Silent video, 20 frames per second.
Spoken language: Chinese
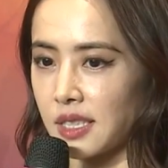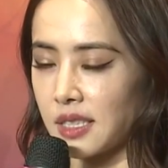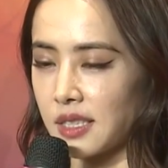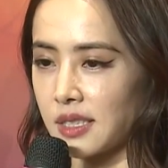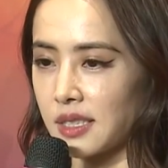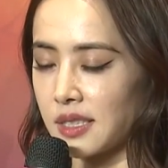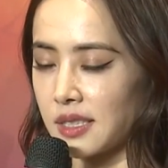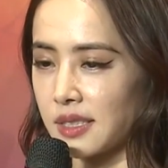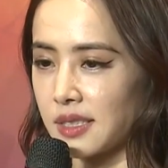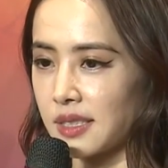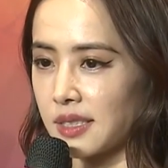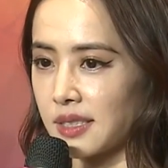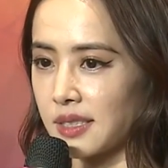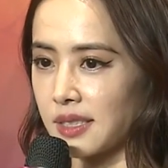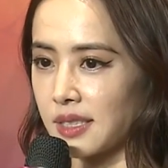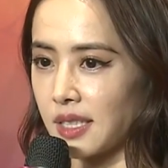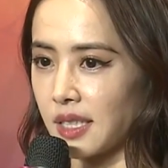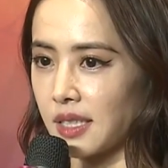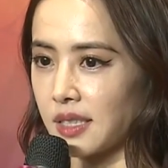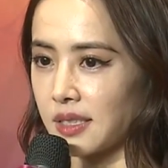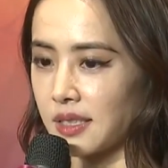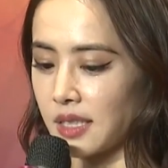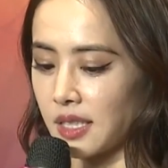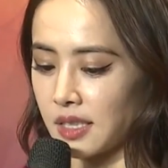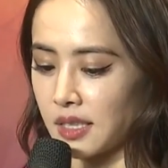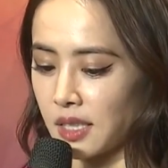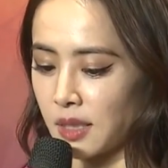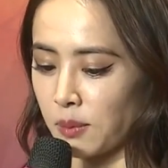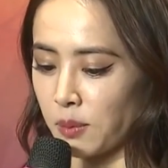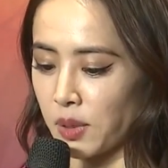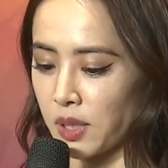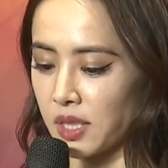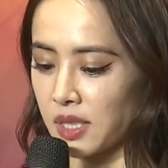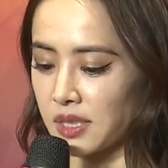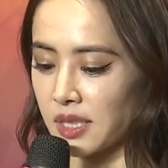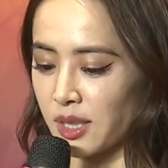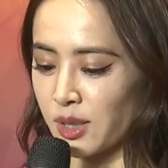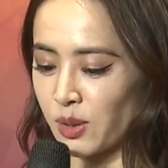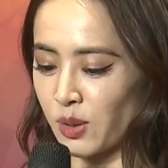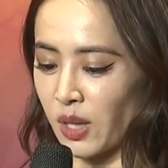先先听听别
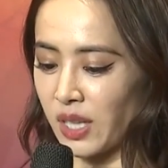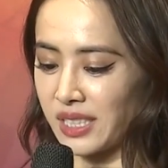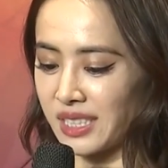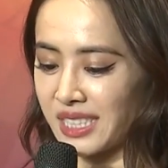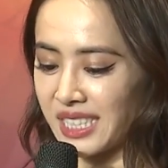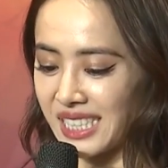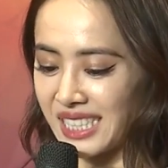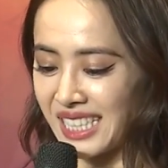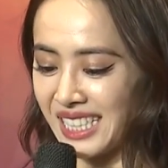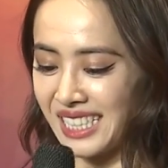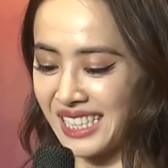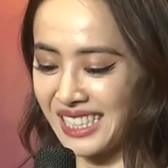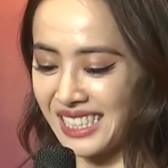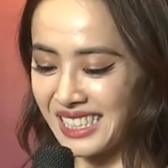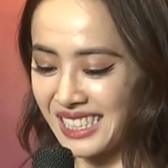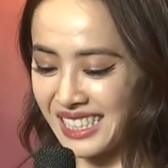人的专辑。